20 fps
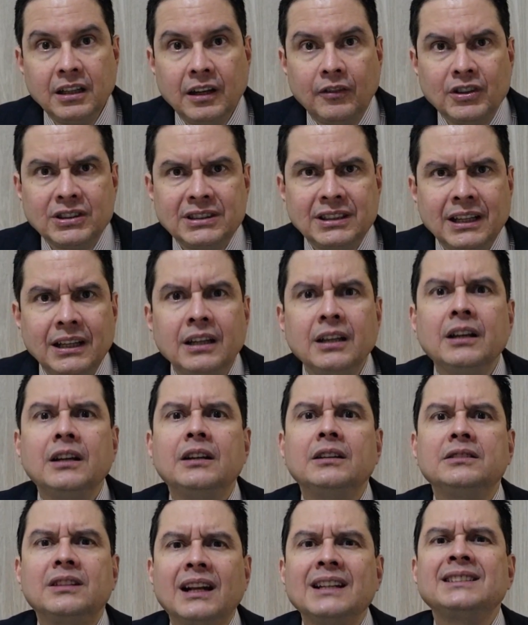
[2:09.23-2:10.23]
e você
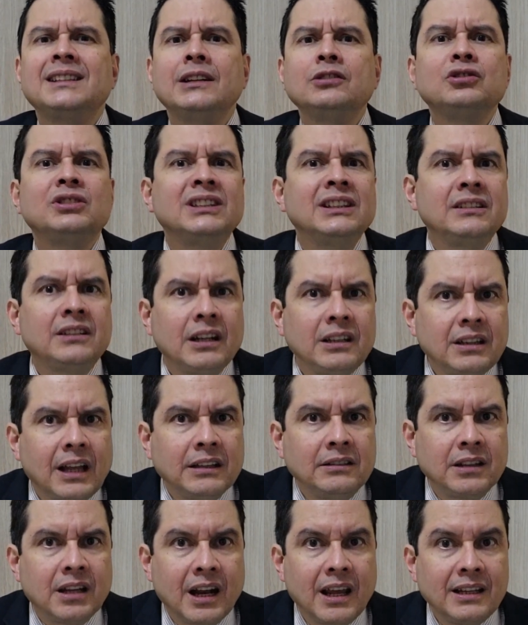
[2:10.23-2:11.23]

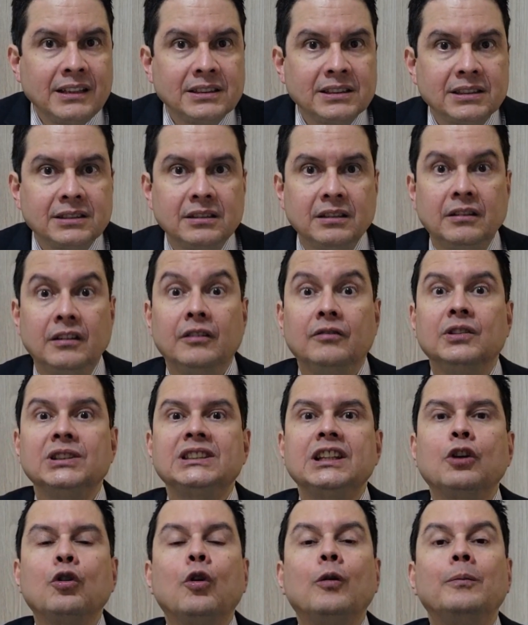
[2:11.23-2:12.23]
333,
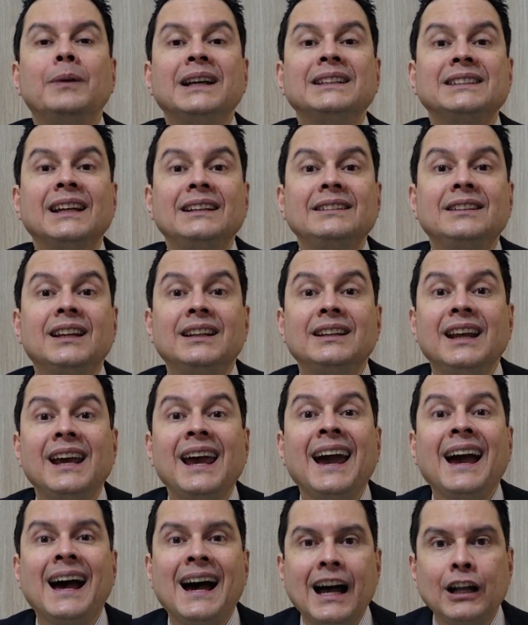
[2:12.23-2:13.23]
você começa a entender
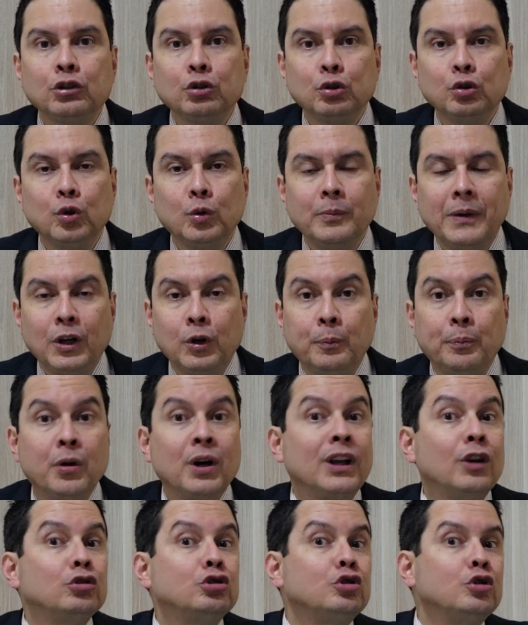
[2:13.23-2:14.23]
errado o número,
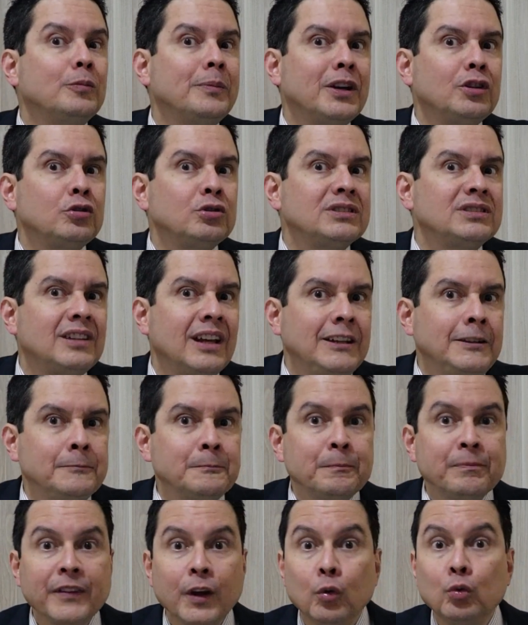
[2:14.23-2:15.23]
porque os números têm
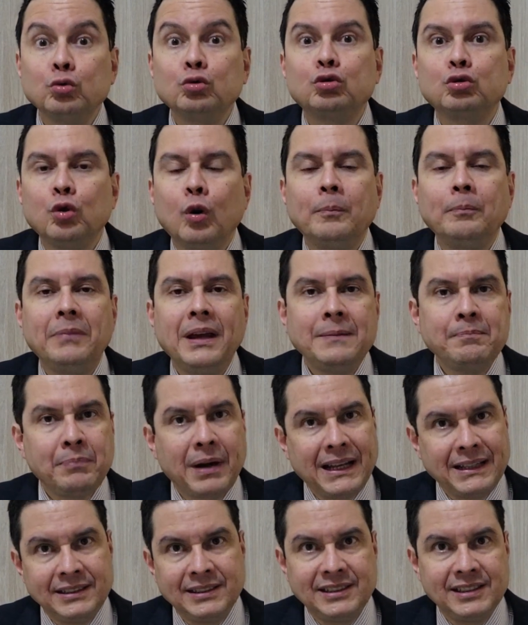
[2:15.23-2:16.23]
um som bem
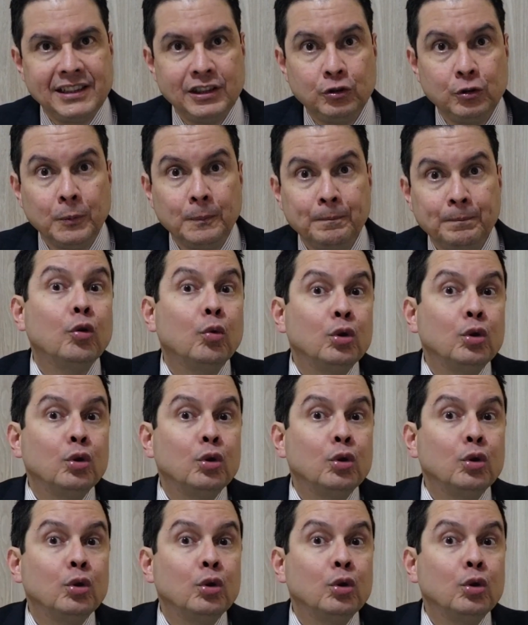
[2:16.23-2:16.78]
parecido.